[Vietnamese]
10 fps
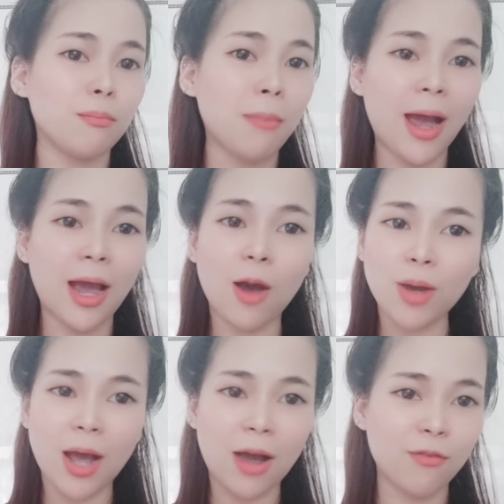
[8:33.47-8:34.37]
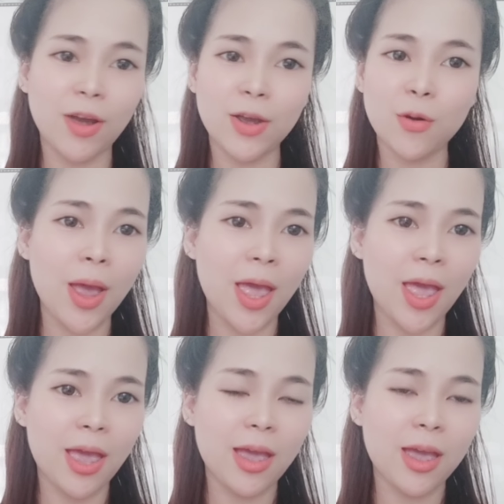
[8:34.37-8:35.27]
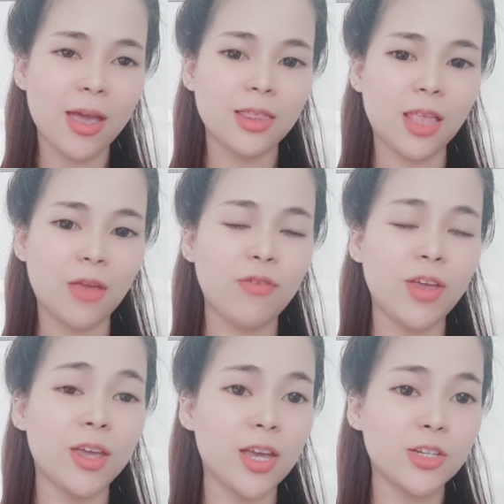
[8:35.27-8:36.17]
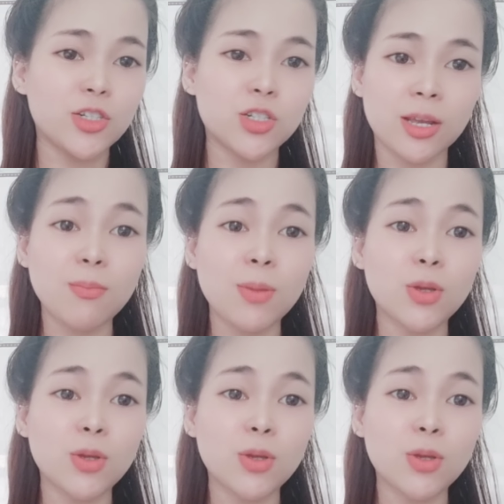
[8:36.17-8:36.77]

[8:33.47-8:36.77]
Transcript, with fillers: những cái điều gì đó thỏa đáng nhất để trả lại